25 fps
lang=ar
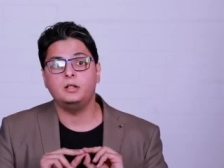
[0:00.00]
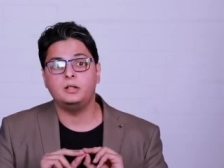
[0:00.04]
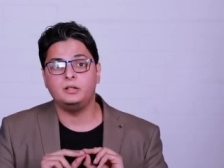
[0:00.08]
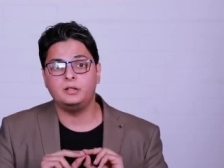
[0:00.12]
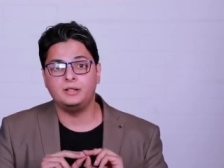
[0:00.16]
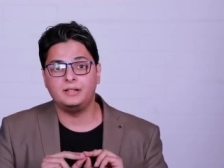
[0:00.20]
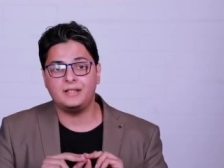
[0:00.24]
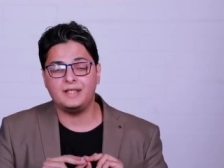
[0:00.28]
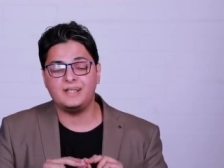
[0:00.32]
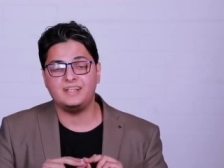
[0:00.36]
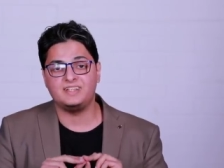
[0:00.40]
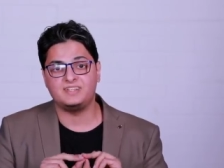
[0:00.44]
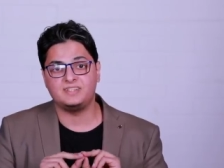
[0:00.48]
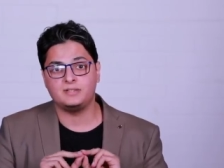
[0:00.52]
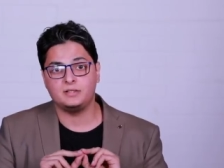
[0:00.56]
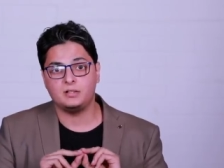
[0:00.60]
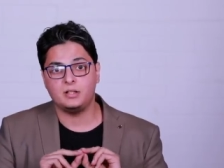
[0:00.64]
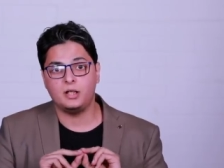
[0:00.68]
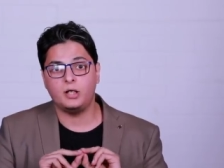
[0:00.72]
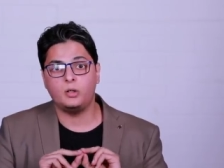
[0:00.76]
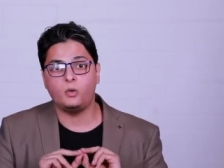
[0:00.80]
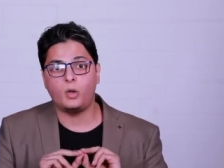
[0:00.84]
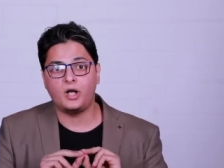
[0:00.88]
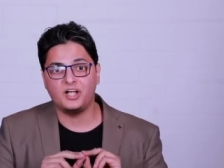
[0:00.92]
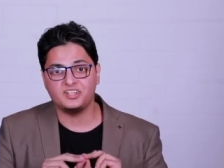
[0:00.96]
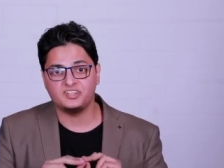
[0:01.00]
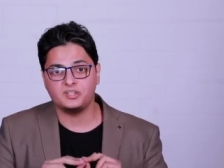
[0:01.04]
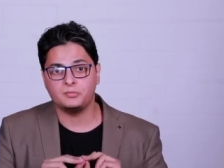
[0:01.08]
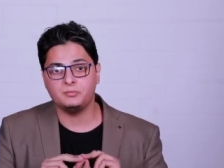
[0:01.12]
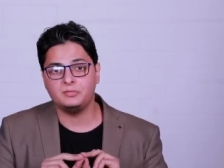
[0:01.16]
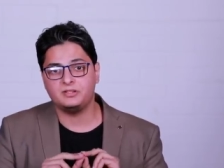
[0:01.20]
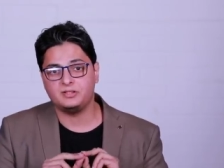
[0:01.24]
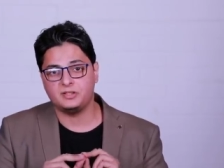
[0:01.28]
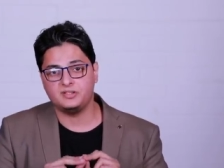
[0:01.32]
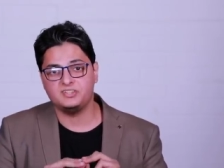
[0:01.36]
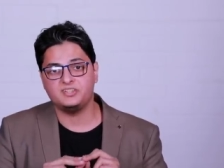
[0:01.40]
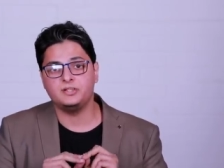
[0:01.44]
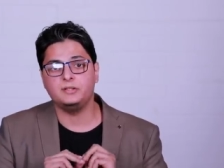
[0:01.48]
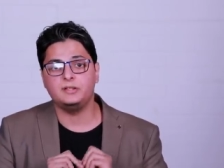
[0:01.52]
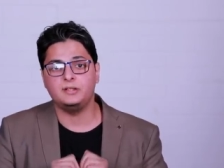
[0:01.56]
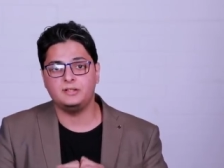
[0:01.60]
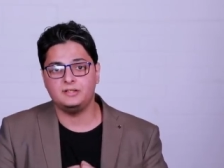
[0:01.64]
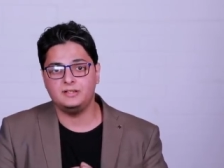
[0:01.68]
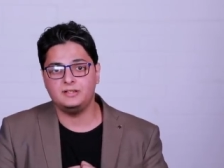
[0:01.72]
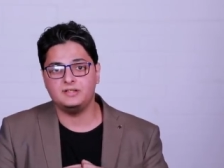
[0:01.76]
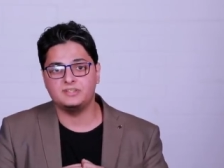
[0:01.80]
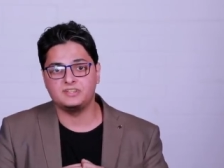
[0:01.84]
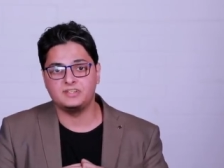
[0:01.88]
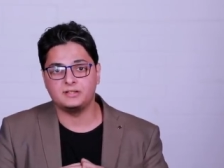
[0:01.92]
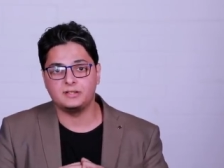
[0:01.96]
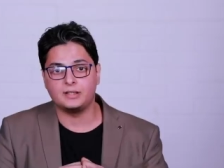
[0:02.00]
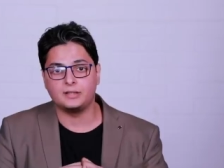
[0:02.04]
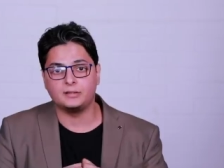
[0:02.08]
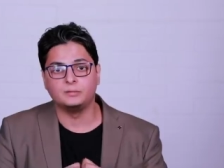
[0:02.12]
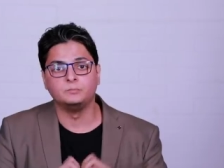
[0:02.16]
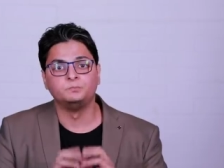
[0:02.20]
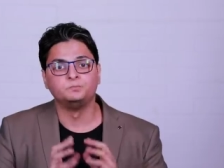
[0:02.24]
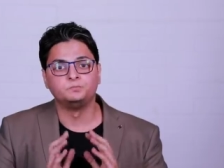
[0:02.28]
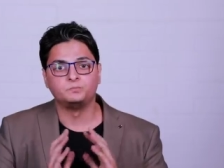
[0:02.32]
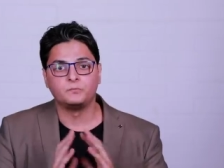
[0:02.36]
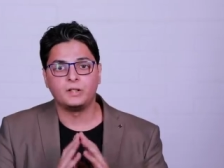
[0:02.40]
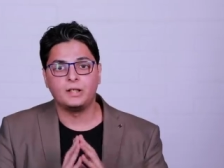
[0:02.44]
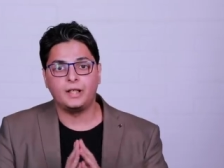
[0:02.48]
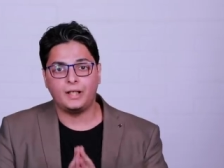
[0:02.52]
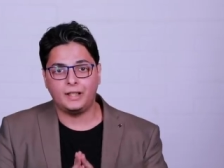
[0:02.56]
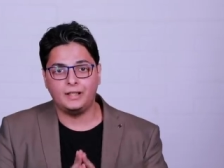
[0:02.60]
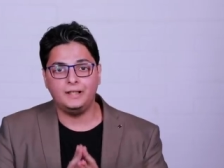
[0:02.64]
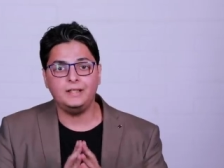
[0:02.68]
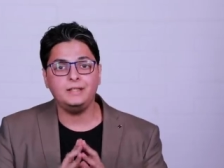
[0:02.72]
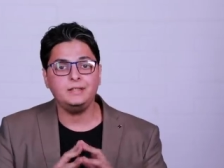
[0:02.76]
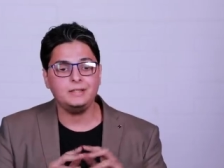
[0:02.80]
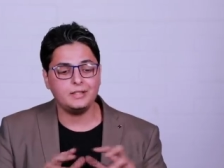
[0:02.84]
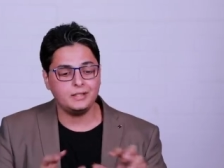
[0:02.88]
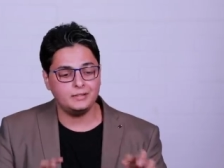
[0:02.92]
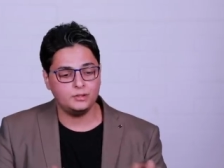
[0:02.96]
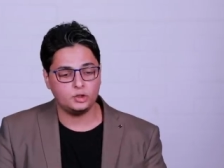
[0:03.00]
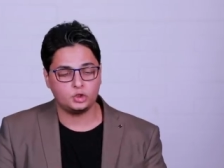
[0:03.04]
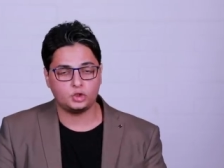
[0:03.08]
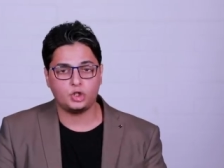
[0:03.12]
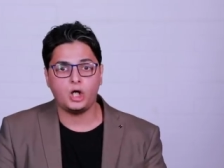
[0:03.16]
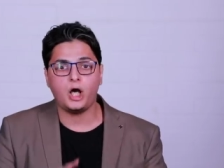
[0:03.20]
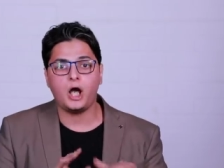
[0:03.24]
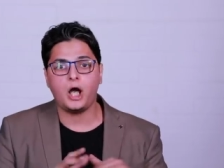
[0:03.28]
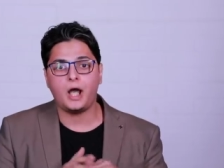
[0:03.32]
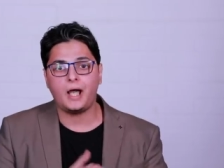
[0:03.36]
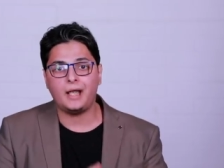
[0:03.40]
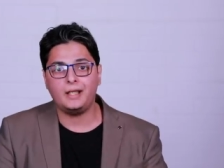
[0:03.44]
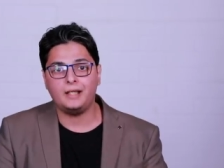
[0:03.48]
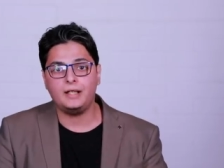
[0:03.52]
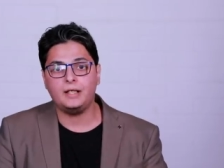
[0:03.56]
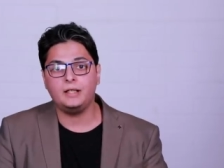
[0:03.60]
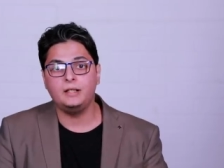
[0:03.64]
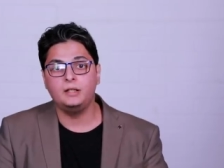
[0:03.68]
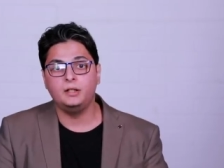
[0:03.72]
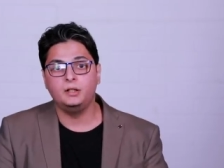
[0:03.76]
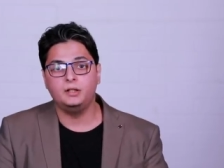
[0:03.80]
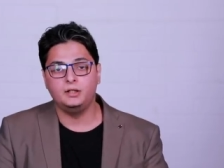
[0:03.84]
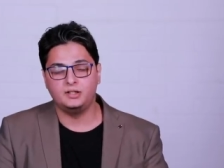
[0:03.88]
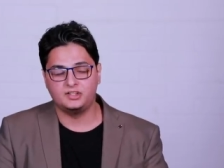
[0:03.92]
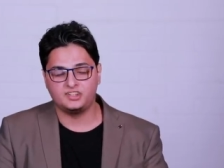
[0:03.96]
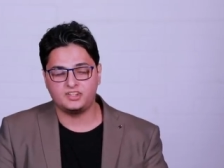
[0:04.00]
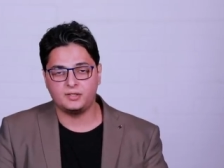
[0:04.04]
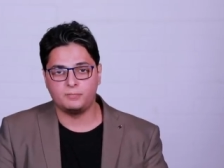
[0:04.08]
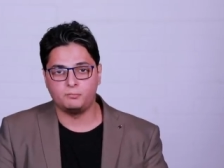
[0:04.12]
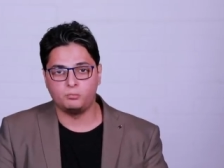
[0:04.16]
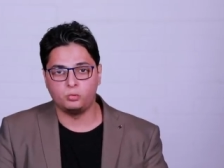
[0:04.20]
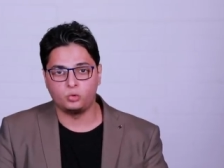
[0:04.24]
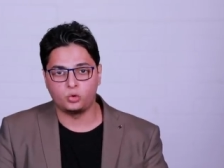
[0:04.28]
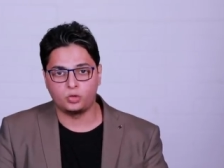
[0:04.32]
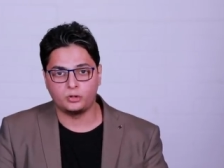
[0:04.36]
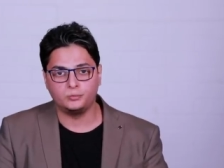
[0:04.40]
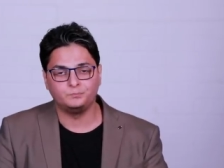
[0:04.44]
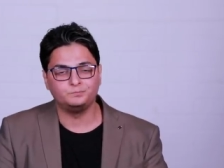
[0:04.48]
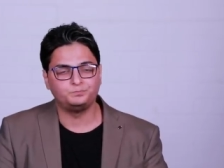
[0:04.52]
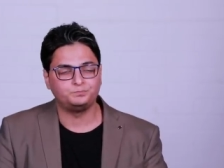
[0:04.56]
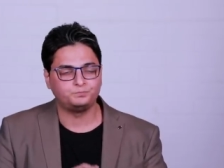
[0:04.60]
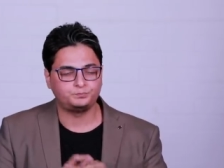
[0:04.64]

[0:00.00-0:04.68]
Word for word: انجاز او عظمه زين الدين زيدان خلينا نشرحها على السبوره